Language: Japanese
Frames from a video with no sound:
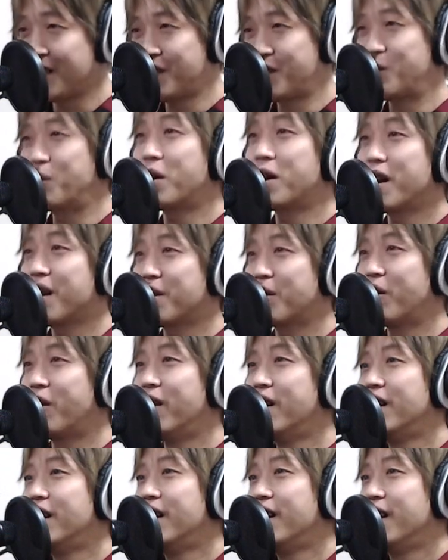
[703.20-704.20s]
しようかなと、
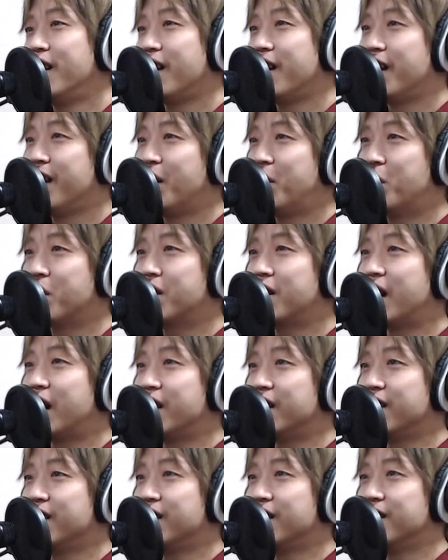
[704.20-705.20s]
えー、思った
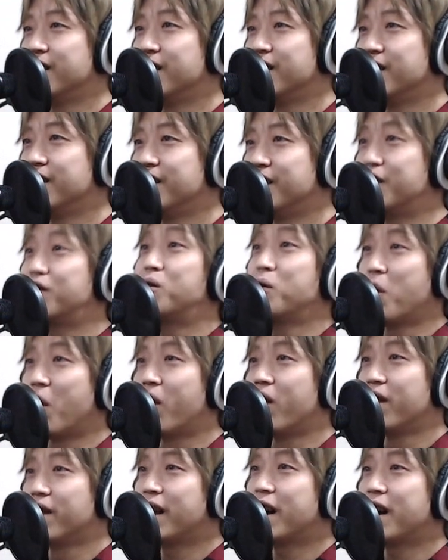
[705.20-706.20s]
んです
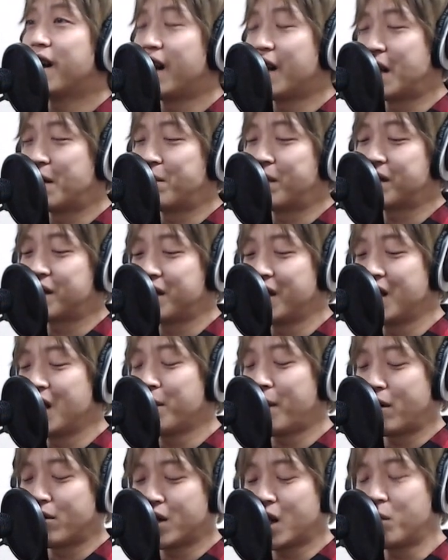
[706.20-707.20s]
よだからやりましてで
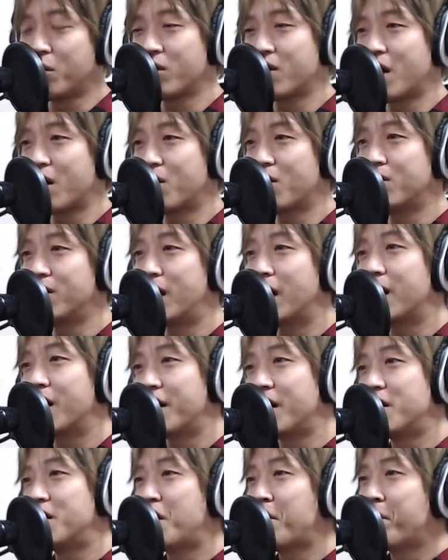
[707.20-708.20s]
まあ歌も結局なんか
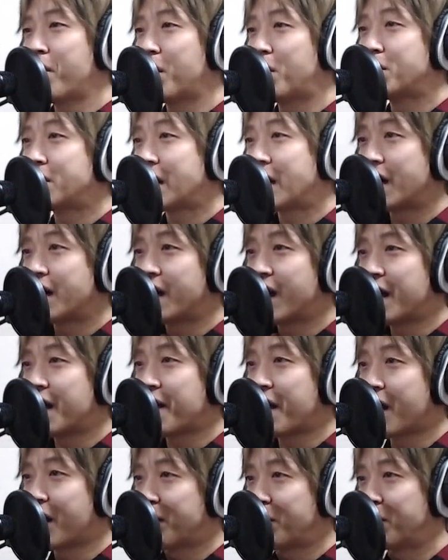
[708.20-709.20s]
ね2年前の歌だから嫌
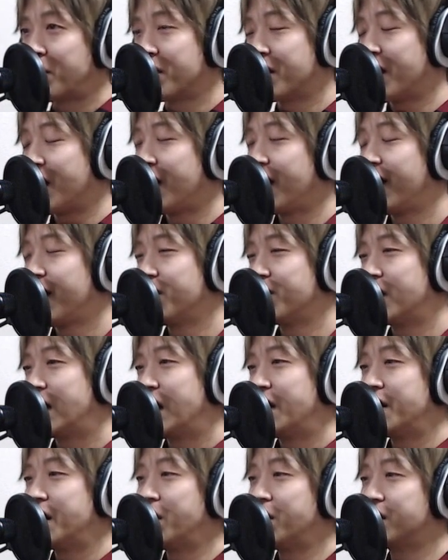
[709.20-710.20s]
だなと思って
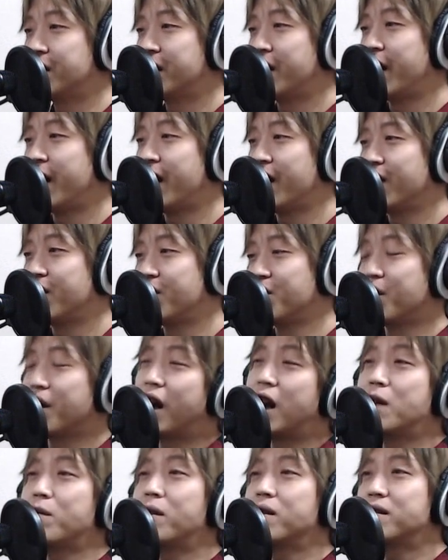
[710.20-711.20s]
歌い直してっていうの
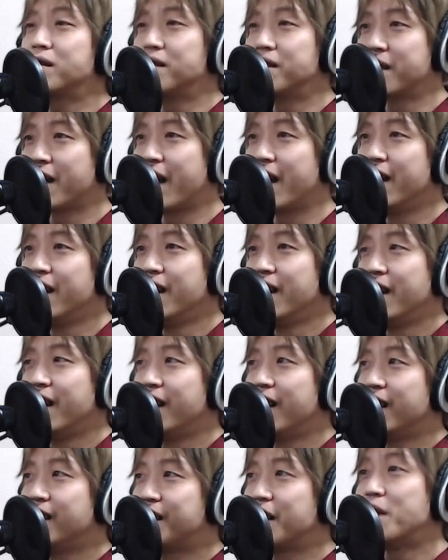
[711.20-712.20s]
がありますんで、
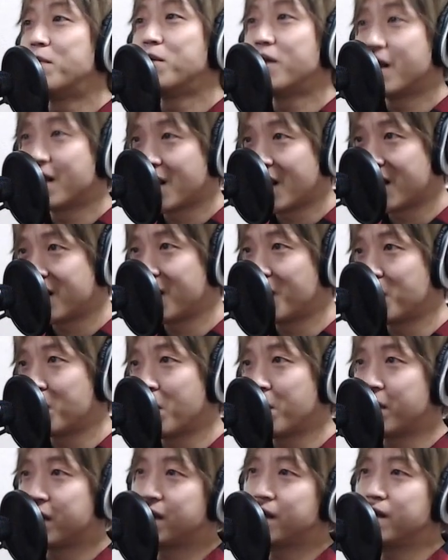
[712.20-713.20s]
えー、ぜひ見ていただきたいと
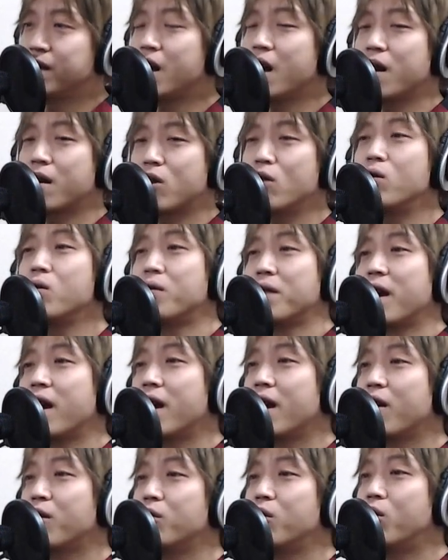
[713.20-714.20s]
思いますで今日の
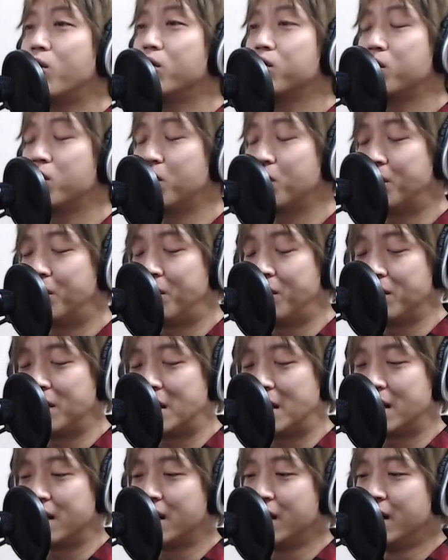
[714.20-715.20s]
ねこの放送用
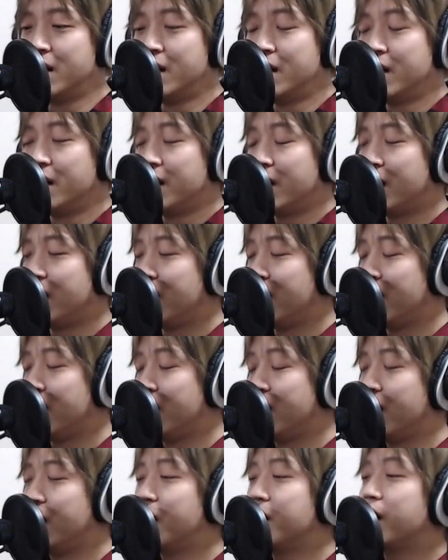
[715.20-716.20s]
に、
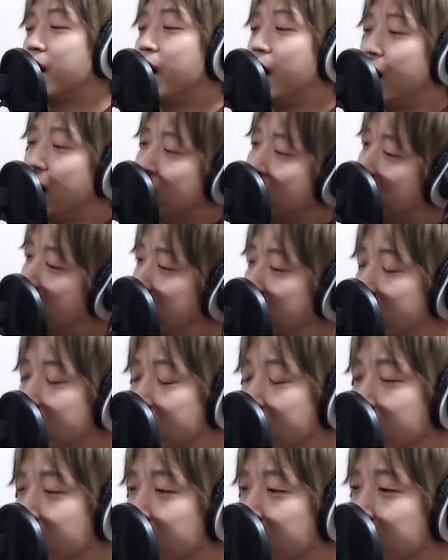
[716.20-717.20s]
えー、何か
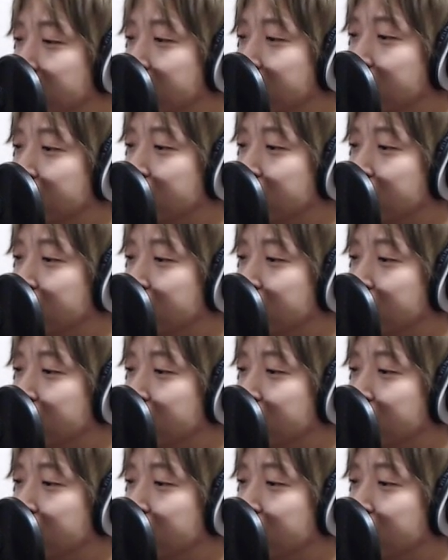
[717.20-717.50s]
クリスマス